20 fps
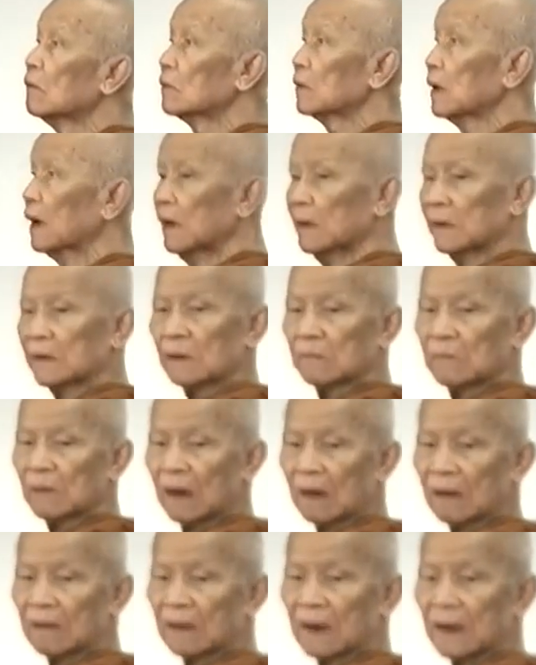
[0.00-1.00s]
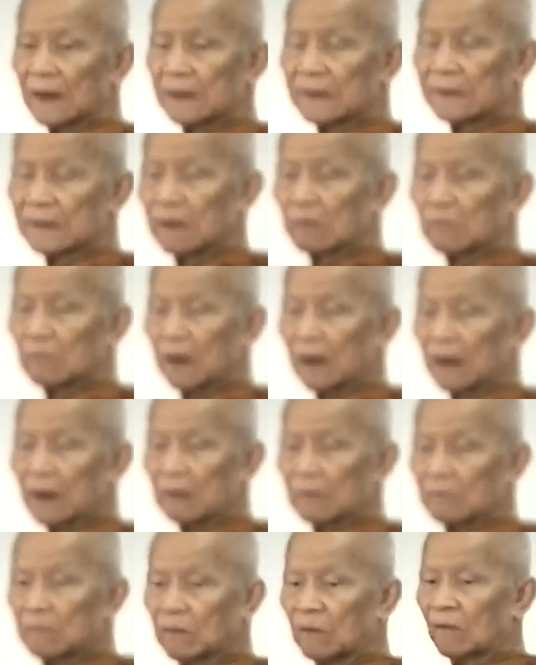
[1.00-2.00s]
เทศที่มหาลัยเชียงใหม่
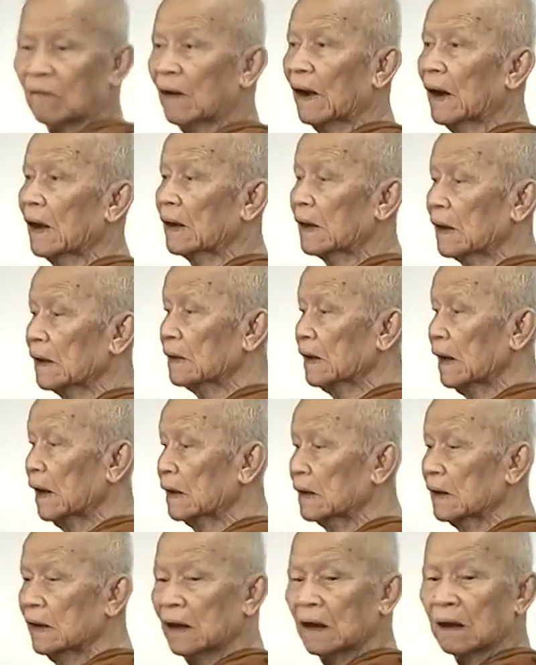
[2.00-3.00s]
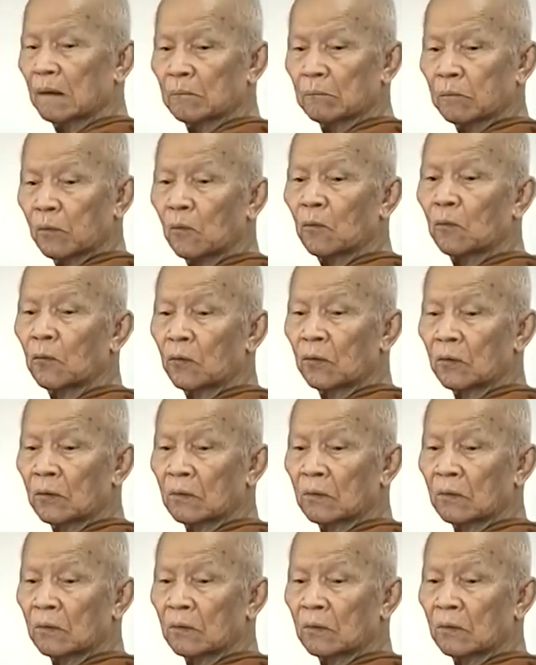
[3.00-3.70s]
เมื่อวานนี้ก็เทศที่ลำพูน